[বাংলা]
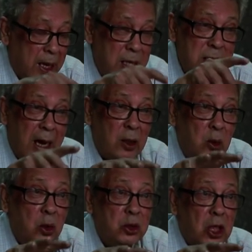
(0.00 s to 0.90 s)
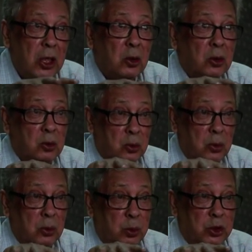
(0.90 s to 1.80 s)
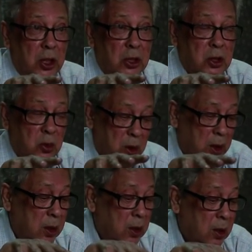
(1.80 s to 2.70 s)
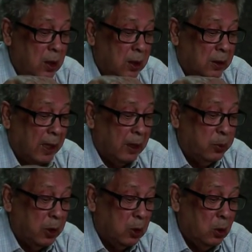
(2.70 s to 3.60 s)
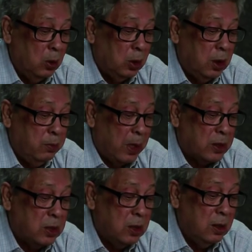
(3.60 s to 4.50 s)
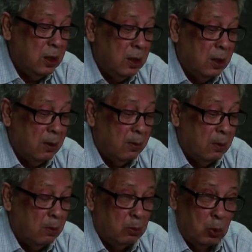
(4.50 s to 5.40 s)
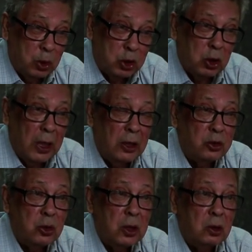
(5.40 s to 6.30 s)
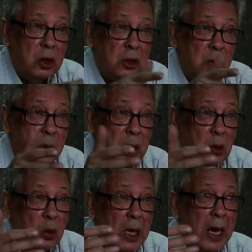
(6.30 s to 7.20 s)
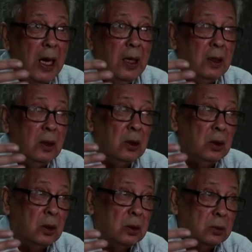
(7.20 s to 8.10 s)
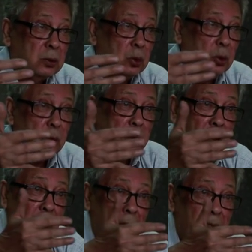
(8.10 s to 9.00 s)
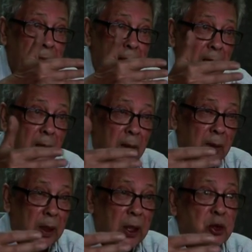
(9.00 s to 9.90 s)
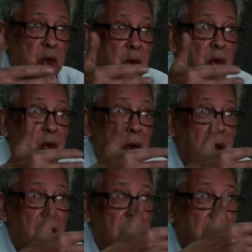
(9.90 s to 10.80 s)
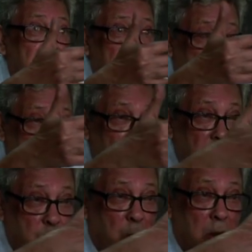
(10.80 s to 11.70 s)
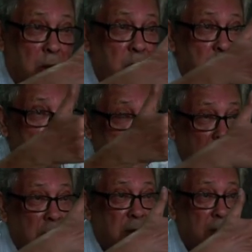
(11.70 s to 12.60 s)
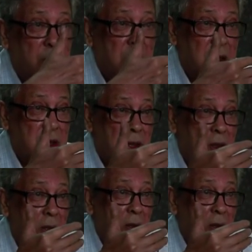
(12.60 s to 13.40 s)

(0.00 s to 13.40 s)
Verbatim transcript: এই যে আননোন ছেলে কতগুলো বসে আছে ওখানে তারপরে করলো কি ফার্সিন ওর সঙ্গে আলোচনা টলোচনা করে ওরা গুল্লুকে এসকোর্ট করে ওই যেখানে স্পটটা হয়েছে ওই গেট দিয়ে বেরিয়েছে